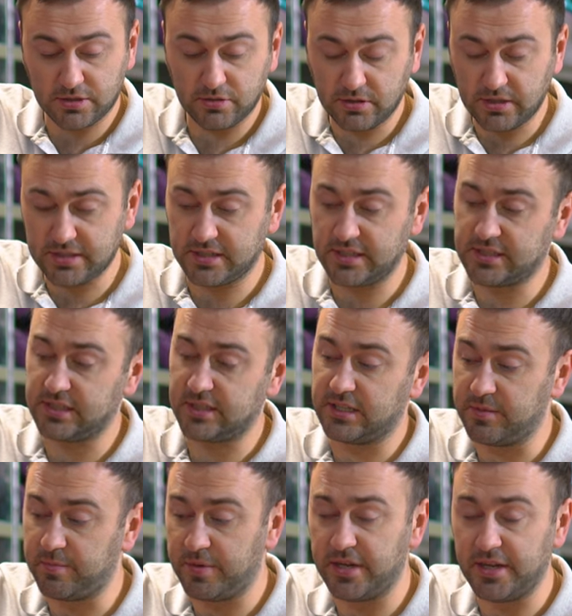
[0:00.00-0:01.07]
что касается
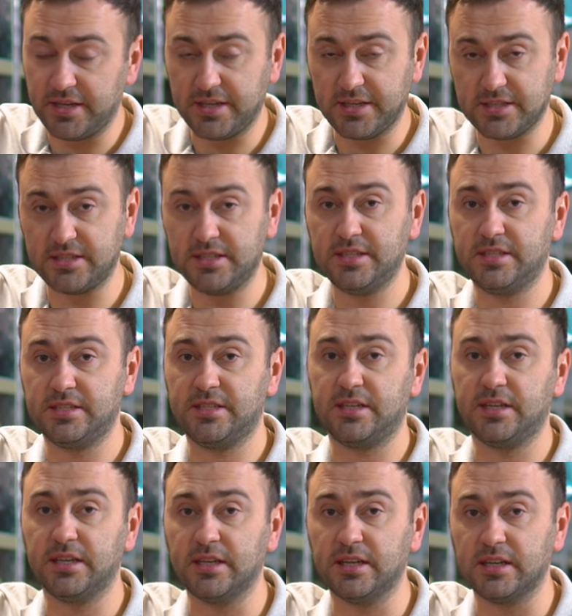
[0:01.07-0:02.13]
крепления, здесь,
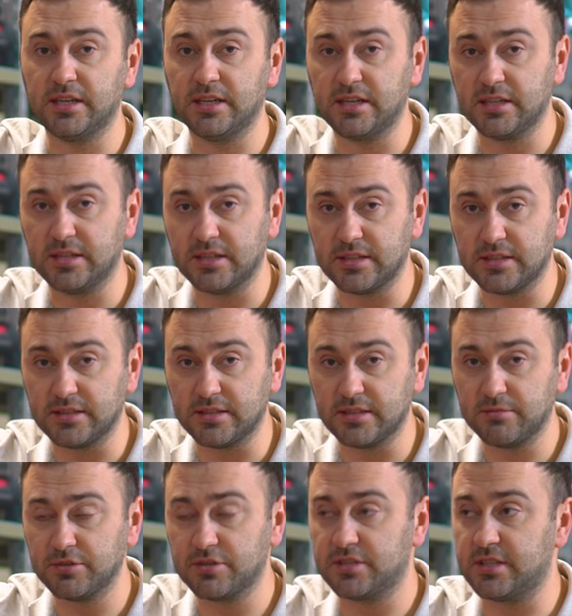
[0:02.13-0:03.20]
э,
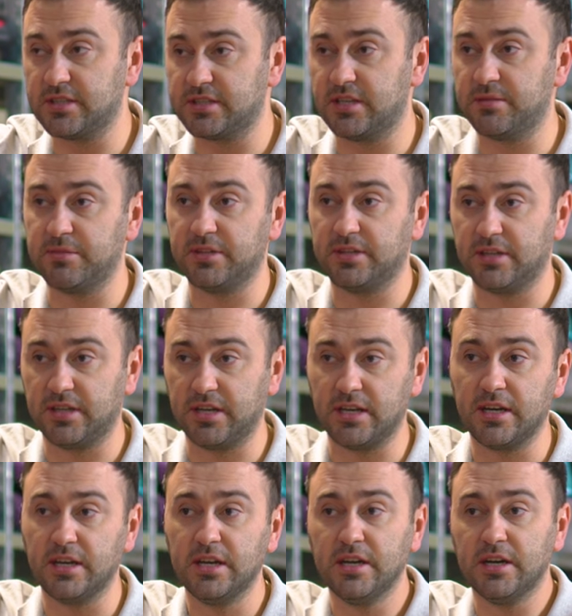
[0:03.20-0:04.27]
на мой взгляд, самая
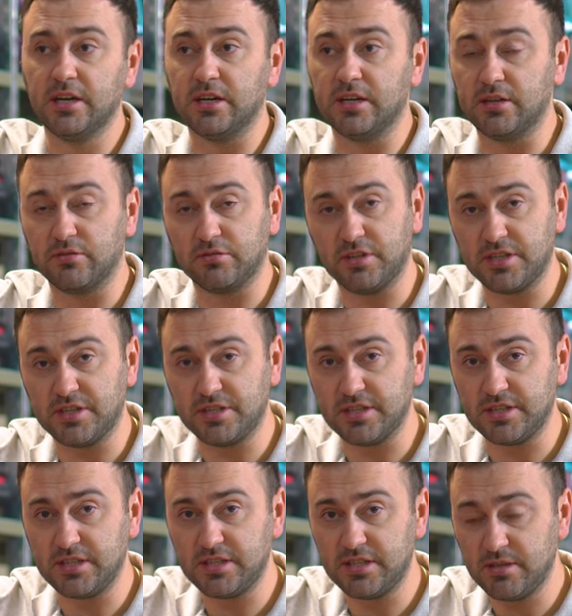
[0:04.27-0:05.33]
такая э, удачная
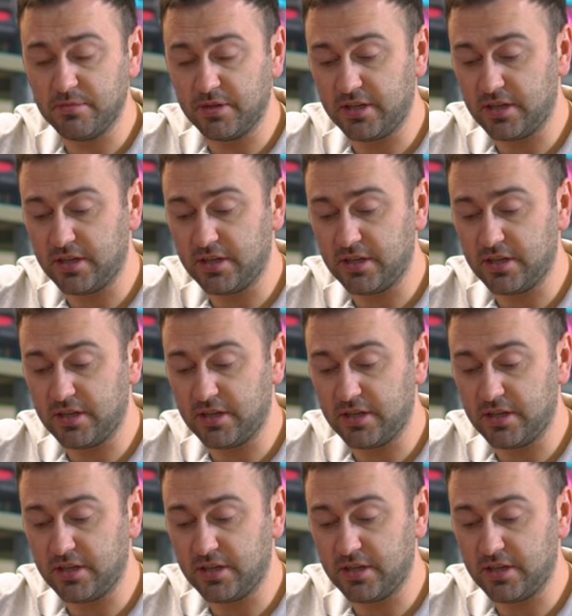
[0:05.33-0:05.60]
система